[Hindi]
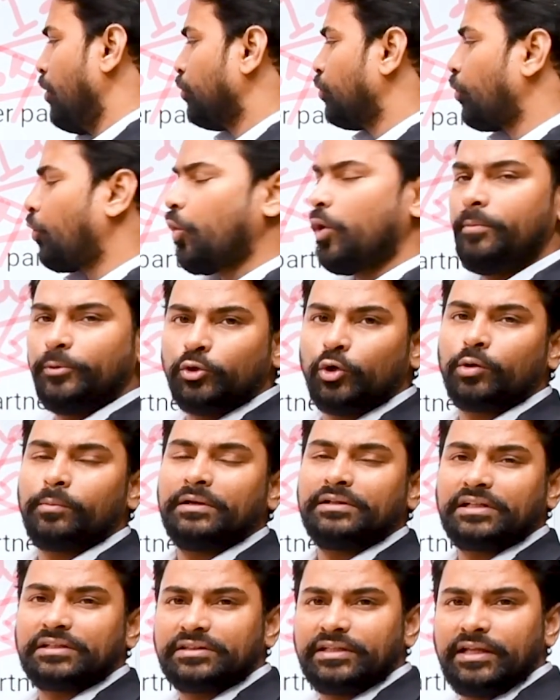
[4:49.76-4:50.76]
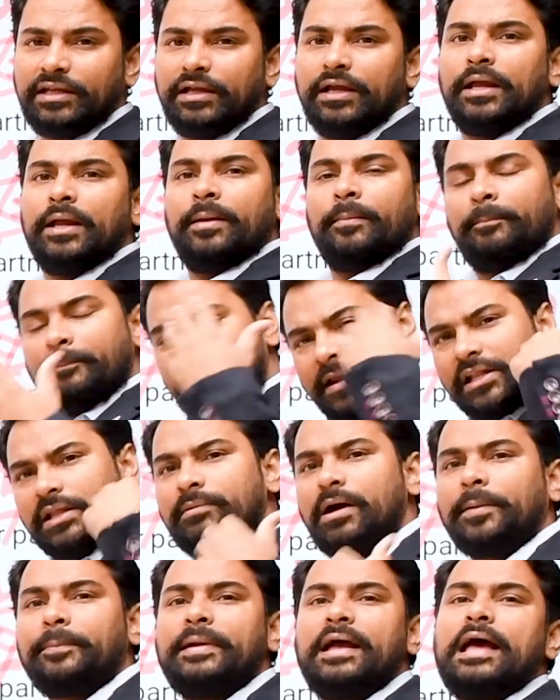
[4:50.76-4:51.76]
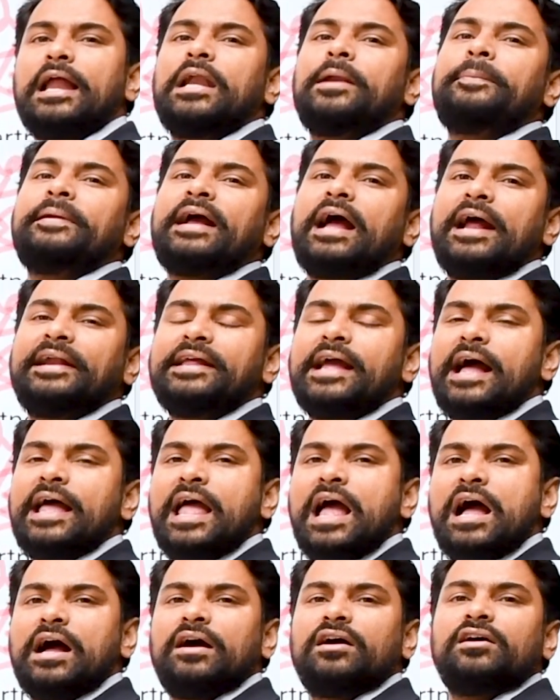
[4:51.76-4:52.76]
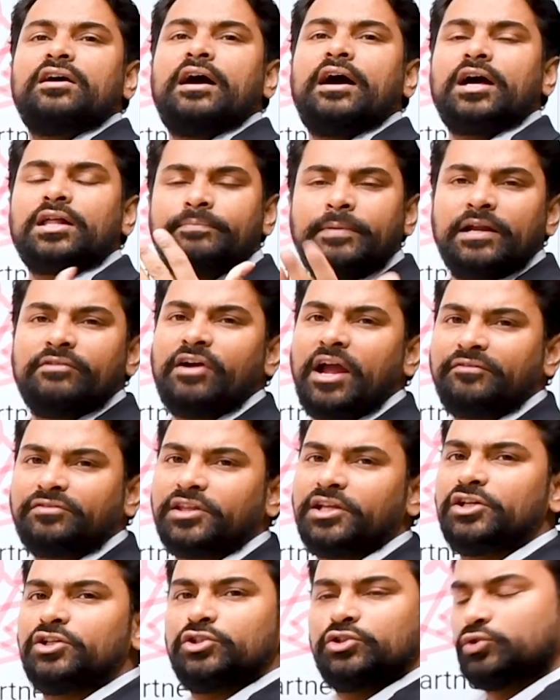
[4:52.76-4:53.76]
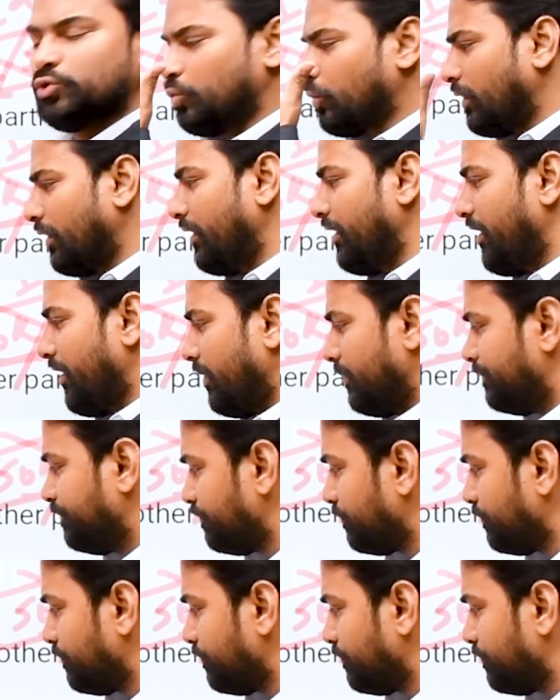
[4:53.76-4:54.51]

तो कोई भी दो लोग बन सकते हैं मेरे दिमाग में एल का आइडिया आया हस्बैंड वाइफ थे शुरू कर लिया